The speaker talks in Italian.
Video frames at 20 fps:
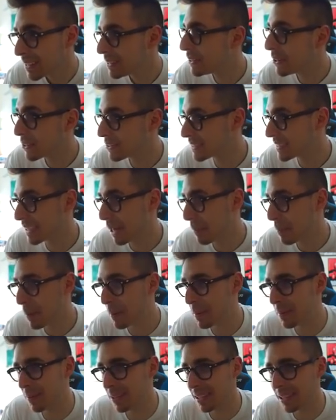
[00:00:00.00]
No, scappo
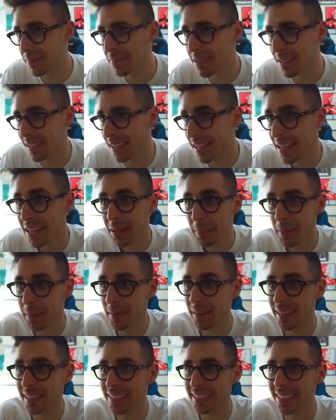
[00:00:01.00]
prima che mi.
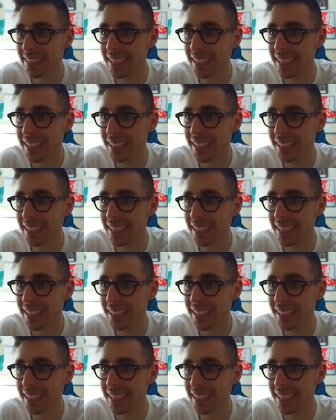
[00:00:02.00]
prima che si